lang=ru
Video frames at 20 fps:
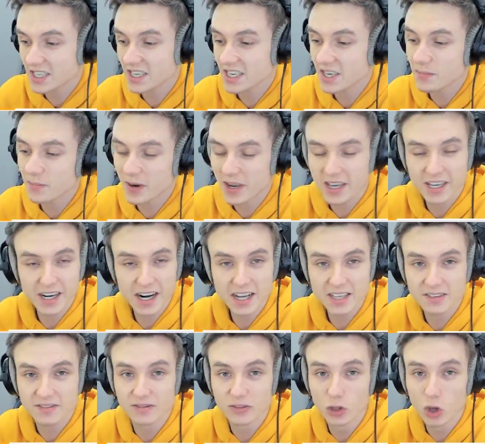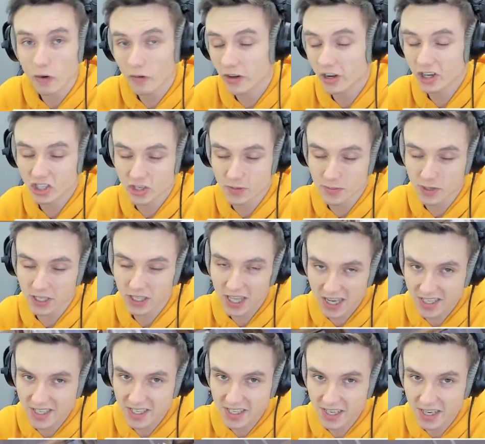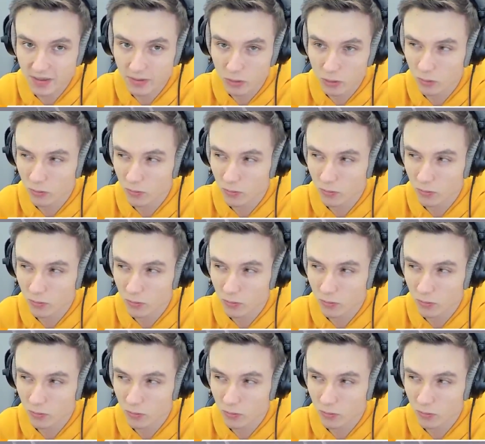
и поиграть в новый режим классика. Ну,